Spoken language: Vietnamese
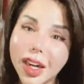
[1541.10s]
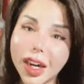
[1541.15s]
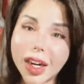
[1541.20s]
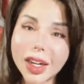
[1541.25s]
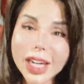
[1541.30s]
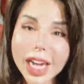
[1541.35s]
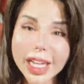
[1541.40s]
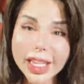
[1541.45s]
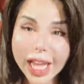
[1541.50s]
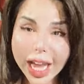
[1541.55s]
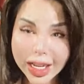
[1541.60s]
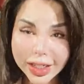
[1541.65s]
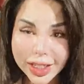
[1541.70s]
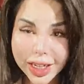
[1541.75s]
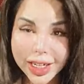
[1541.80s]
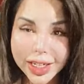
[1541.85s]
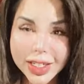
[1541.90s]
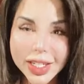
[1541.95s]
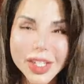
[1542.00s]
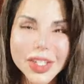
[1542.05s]
ở đây tàn
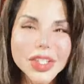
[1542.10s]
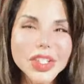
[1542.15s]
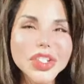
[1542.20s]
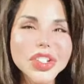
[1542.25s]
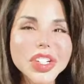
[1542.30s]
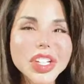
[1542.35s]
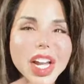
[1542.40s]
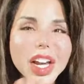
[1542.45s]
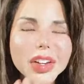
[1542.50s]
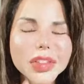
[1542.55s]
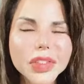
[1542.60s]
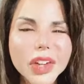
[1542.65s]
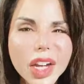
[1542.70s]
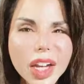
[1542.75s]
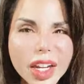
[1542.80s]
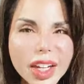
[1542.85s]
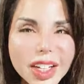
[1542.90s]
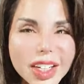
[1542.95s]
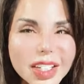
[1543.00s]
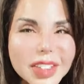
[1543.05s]
thiệt nhưng chưa chắc
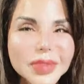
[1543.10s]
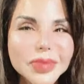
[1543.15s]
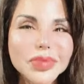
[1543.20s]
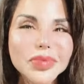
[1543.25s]
phế